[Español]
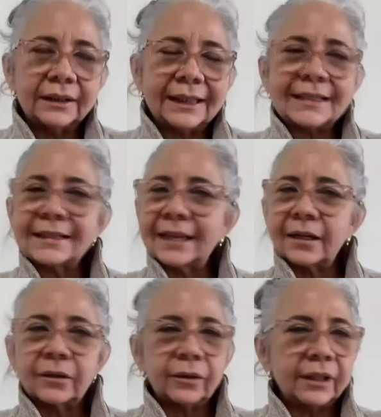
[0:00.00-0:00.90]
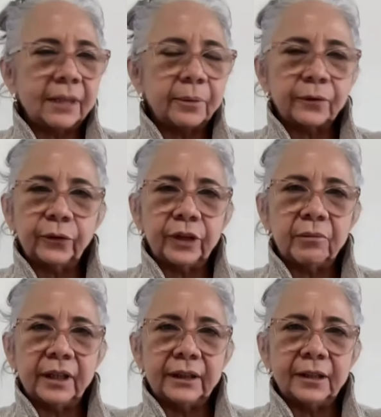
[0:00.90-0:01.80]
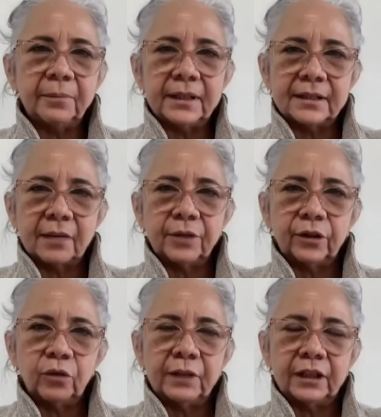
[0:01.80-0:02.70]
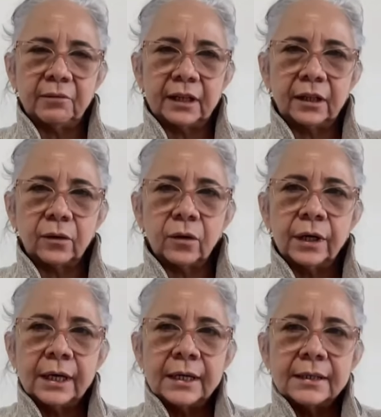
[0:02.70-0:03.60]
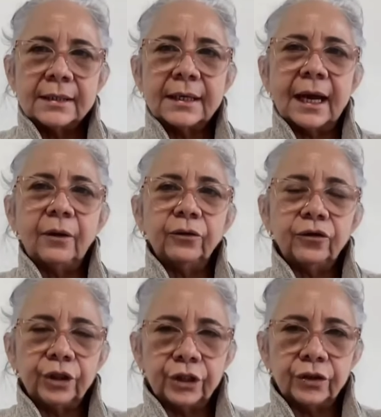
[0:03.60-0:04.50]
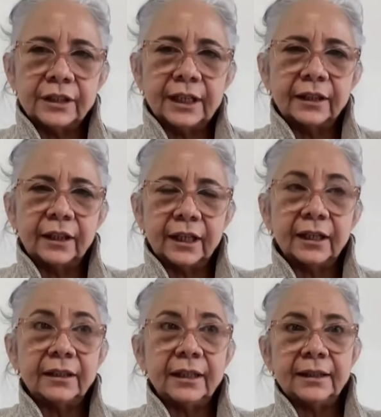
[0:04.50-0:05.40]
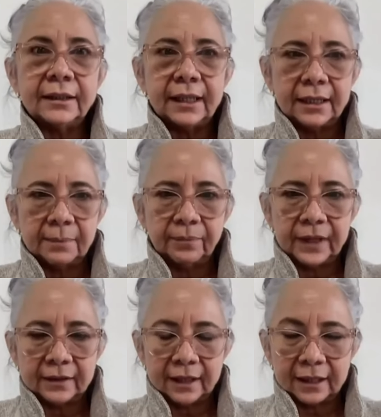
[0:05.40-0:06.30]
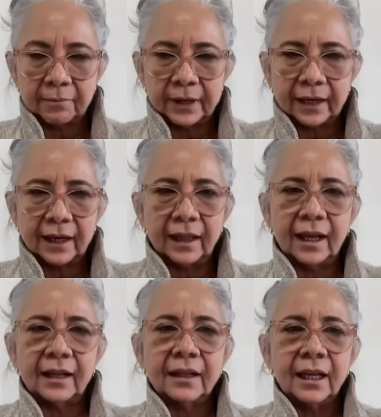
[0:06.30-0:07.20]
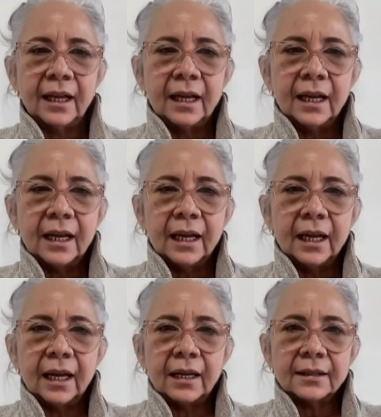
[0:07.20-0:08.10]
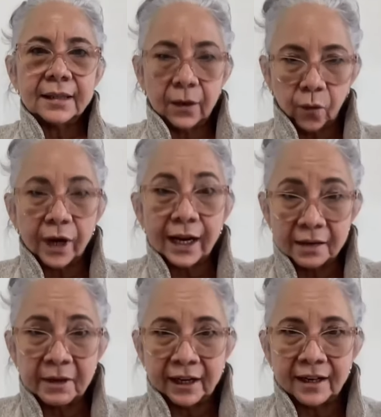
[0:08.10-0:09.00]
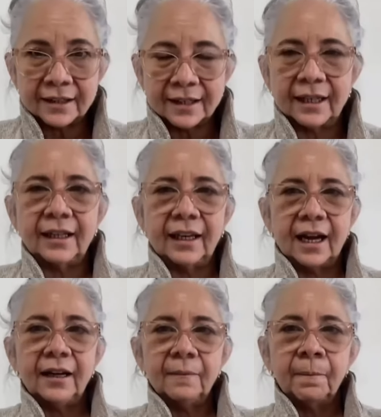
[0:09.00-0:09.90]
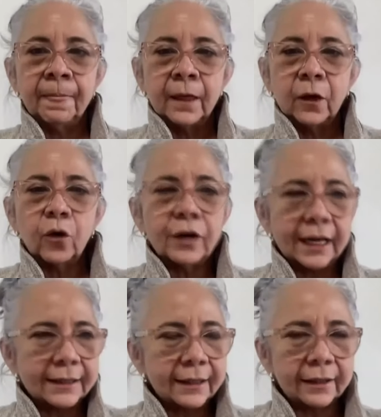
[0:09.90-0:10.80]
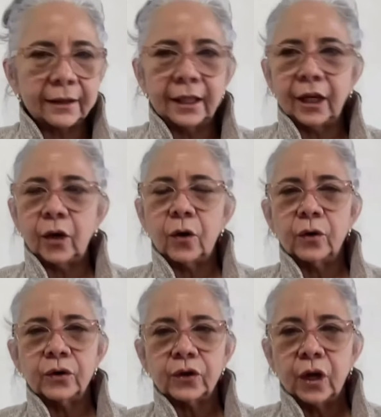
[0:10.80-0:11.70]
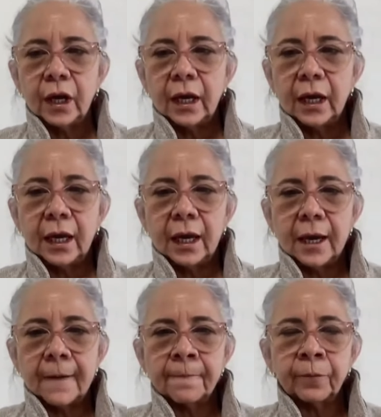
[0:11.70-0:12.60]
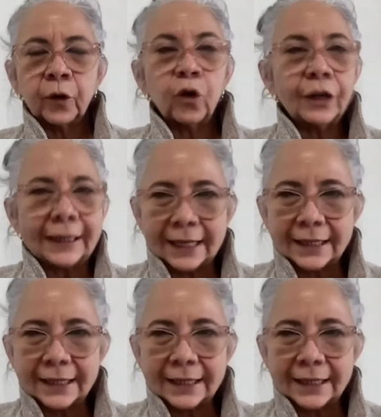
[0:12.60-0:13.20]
desarrolla profundamente el pensamiento matemático si a los niños y las niñas desde, temprana edad eh, se juega de manera seria, con acertijos, em, con